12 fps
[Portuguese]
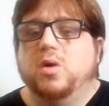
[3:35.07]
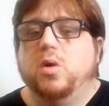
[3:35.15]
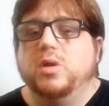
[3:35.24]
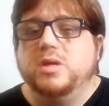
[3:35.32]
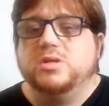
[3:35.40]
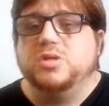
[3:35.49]

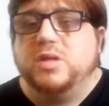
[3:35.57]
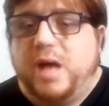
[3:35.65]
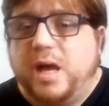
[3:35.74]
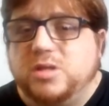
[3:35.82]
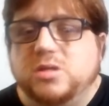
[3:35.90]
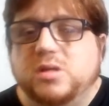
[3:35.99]

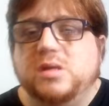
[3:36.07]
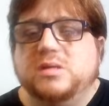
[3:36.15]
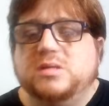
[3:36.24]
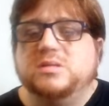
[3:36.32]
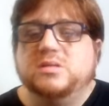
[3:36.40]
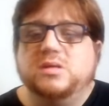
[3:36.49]
Honestidade
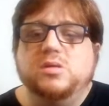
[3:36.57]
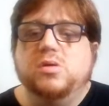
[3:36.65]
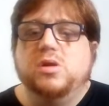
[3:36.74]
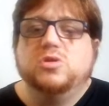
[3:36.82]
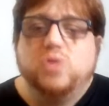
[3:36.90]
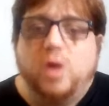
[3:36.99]
em si não
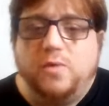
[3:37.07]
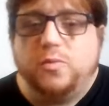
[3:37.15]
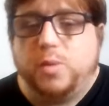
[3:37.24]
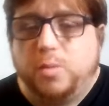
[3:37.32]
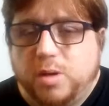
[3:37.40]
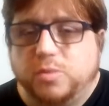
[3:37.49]
resolve
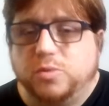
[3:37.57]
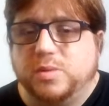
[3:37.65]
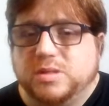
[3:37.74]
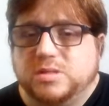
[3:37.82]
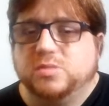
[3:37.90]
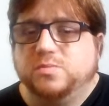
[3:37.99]
o problema no
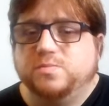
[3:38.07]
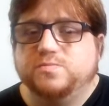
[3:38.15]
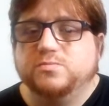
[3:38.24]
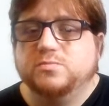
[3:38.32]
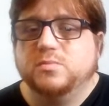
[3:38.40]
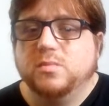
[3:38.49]
Brasil.
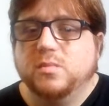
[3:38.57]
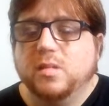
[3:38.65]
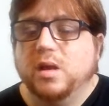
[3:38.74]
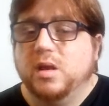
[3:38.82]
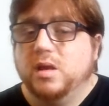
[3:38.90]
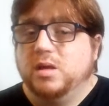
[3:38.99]

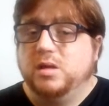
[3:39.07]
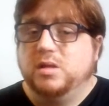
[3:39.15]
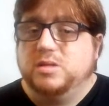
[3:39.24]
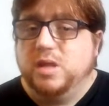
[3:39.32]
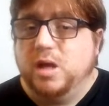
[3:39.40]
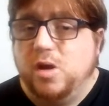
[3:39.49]

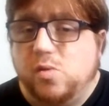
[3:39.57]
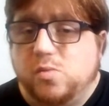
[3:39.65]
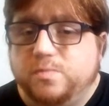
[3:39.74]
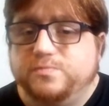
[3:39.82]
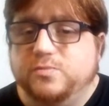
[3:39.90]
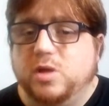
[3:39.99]

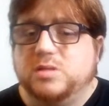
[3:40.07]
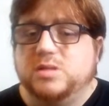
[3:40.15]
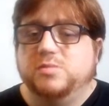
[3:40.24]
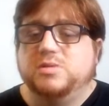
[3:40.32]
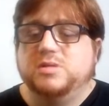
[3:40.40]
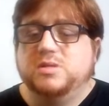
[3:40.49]
Então, nós
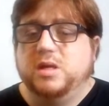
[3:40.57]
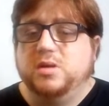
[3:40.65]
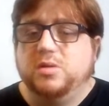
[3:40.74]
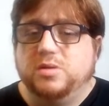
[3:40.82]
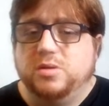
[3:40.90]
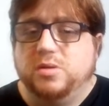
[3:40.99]
temos que
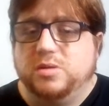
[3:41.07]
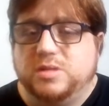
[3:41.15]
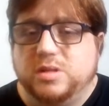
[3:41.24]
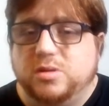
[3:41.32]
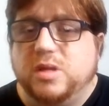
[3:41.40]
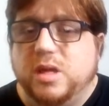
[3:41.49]
ter, eh,
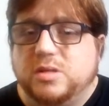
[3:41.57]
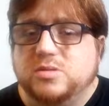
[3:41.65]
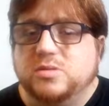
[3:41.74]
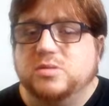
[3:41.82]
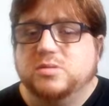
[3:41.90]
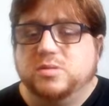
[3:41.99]
ser
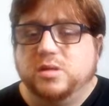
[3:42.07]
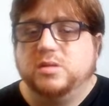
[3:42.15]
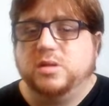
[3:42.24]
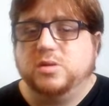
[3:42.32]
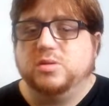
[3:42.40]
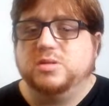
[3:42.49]
honestos,
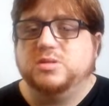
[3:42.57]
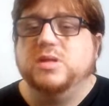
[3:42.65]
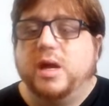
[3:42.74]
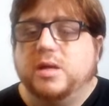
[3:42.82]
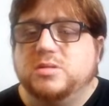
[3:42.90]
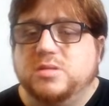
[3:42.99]
né? ter
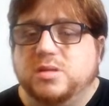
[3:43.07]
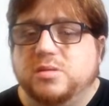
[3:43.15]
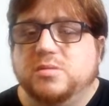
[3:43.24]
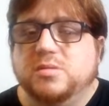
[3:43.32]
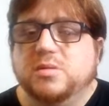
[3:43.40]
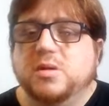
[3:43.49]
honestidade,
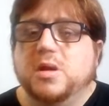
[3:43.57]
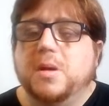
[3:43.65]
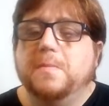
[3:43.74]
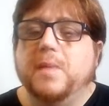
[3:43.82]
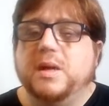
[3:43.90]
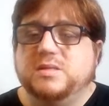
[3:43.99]
sim,
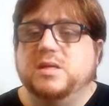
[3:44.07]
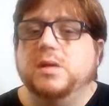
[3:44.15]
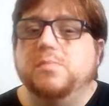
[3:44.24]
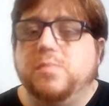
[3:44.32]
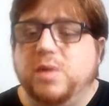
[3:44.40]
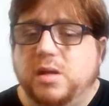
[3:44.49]
mas
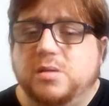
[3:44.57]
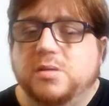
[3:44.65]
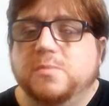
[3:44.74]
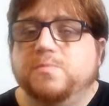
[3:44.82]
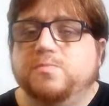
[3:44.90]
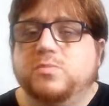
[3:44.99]
também
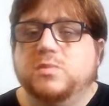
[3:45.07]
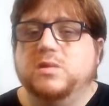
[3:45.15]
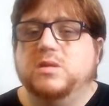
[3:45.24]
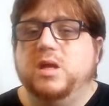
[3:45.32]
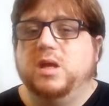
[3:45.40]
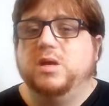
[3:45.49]

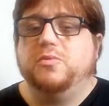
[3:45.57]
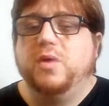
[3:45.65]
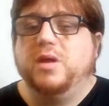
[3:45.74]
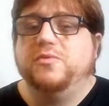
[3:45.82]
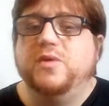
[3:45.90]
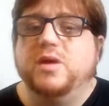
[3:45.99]
ter
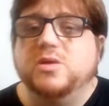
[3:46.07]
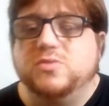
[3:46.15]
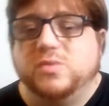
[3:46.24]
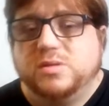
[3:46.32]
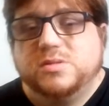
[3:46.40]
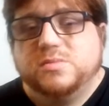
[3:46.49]

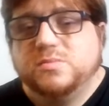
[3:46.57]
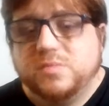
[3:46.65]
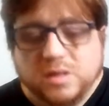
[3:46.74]
qualificações.